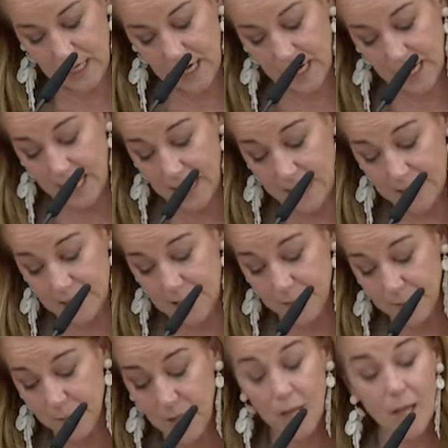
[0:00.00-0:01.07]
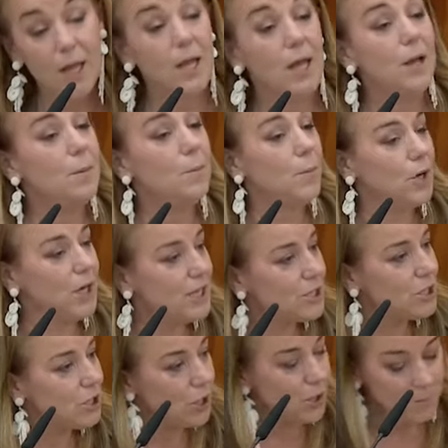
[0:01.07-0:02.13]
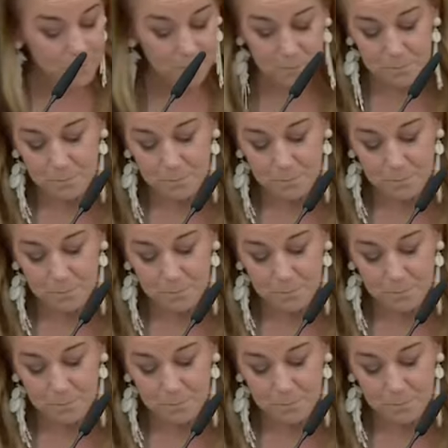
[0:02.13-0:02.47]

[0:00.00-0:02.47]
ilegales. Por eso,